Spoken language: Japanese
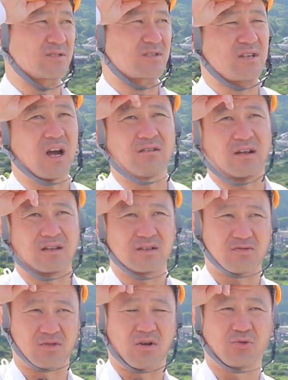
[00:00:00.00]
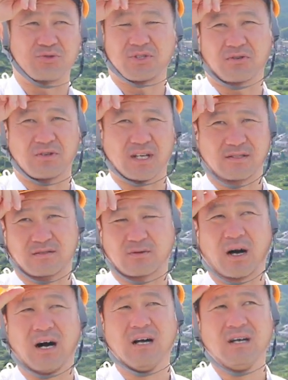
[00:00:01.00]
の付き合うなんてそんなことしてくるやつ
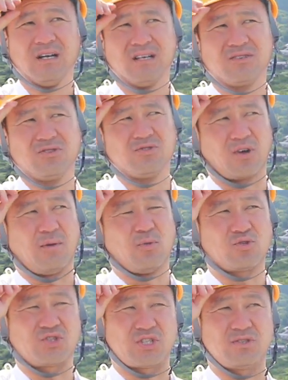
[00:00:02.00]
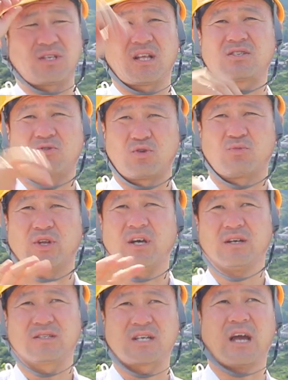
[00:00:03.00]
とかいうのがもう口癖だし俺もね
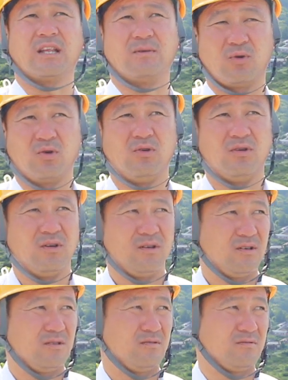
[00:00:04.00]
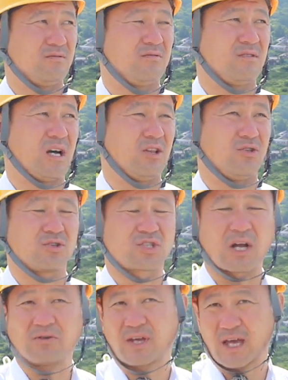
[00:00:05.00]
シャイに。うん、あの
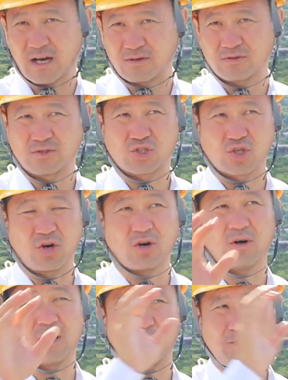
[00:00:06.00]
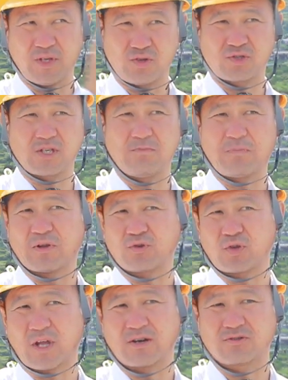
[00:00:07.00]
下請けやるにしろあの B2C 一般の
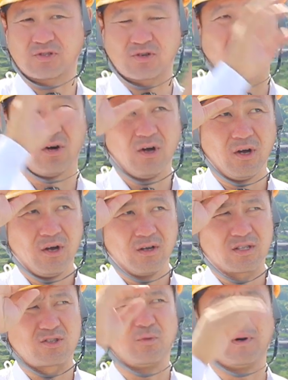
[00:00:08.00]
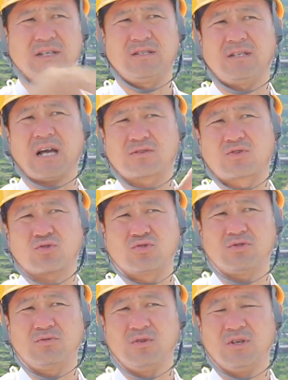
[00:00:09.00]
人でやるにしろ例えば約束
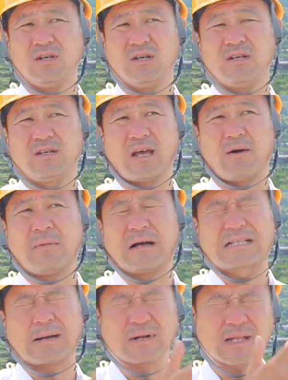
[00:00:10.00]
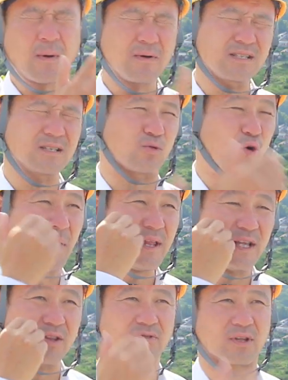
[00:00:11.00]
にいやまあたまたま忘れてごめ
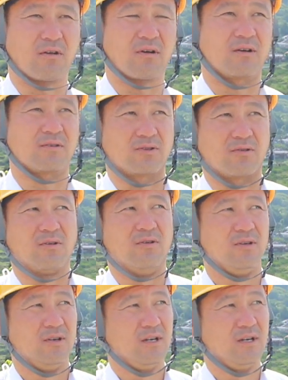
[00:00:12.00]
んねって言うなら分かるけど、